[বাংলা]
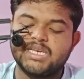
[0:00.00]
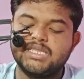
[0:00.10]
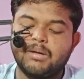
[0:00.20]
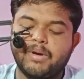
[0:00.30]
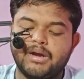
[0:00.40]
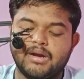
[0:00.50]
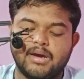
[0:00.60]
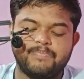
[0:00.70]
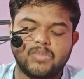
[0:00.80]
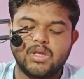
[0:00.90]
গীতা পাণ্ডা
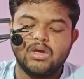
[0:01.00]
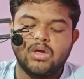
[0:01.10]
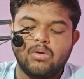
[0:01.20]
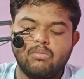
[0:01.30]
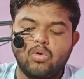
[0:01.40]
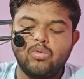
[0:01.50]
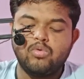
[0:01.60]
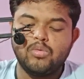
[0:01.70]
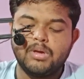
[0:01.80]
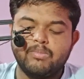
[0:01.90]
বহু
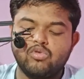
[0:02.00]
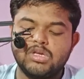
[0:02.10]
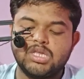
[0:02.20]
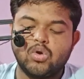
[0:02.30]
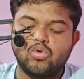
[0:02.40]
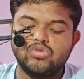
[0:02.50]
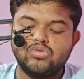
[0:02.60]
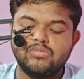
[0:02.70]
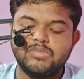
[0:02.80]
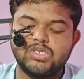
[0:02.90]
পূর্বে পুরীতে
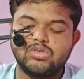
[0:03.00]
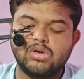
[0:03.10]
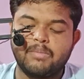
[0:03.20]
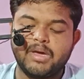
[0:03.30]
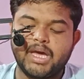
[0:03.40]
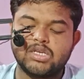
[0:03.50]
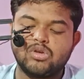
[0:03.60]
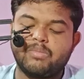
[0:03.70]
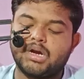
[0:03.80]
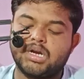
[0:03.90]
অর্জুন মিশ্র নামে
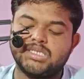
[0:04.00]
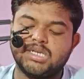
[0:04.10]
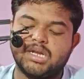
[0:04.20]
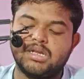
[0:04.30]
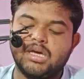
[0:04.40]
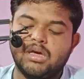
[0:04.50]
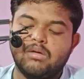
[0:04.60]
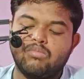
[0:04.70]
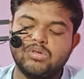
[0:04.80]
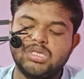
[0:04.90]
একজন পাণ্ডা ছিলেন
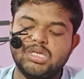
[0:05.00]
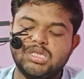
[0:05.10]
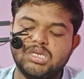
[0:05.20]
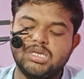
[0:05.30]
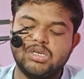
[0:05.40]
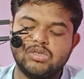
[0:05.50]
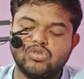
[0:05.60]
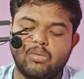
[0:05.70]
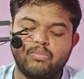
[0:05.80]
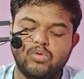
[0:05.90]
প্রতিদিন তিনি
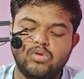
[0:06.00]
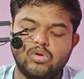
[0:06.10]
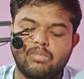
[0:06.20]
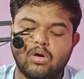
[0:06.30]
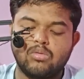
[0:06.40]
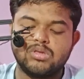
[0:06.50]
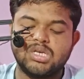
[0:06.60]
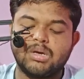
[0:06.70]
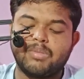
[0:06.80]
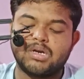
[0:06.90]
সম্পূর্ণ ভগবত
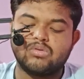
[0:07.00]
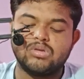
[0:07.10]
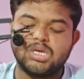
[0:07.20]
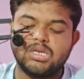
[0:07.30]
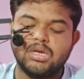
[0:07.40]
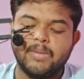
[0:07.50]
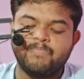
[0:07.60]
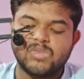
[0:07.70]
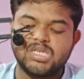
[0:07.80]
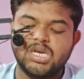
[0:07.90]
গীতা পাঠ করতেন
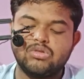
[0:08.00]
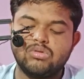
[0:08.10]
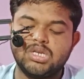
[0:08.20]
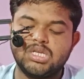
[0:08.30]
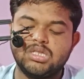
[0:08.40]
যেহেতু তিনি